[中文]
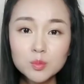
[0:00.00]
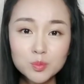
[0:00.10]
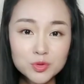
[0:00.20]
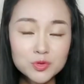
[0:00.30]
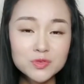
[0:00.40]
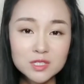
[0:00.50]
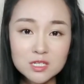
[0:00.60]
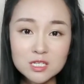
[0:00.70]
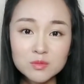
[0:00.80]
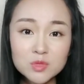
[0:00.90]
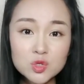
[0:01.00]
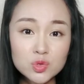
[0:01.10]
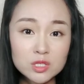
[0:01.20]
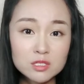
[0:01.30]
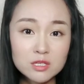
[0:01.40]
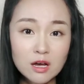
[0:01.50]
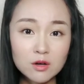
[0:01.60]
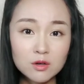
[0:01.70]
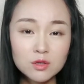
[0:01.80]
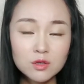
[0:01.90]
部分的神秘学校
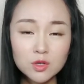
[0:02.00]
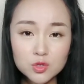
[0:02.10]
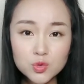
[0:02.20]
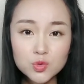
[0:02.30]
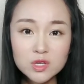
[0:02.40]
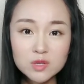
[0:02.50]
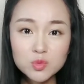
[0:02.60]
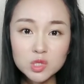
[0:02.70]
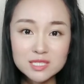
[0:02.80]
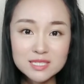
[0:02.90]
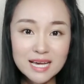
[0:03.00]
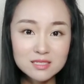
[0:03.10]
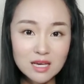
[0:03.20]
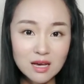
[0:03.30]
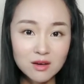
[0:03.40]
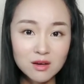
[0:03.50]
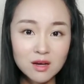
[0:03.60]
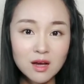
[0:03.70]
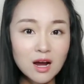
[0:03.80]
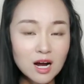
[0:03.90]
由于帷幕的加强
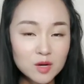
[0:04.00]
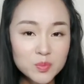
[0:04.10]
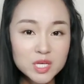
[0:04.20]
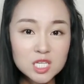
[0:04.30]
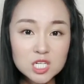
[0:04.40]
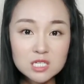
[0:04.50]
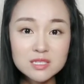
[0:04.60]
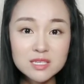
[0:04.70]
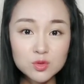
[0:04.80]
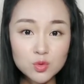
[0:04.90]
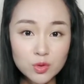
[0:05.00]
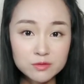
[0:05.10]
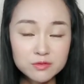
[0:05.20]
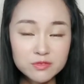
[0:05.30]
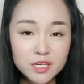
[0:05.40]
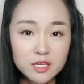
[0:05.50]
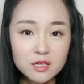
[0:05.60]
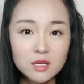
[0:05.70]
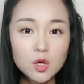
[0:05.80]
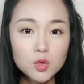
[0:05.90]
而变得日渐颓废、
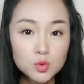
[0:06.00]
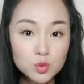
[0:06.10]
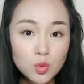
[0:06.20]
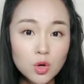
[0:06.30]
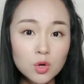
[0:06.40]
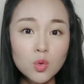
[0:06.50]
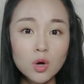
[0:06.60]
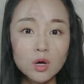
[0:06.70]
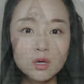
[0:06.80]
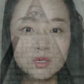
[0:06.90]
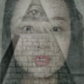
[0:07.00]
堕落。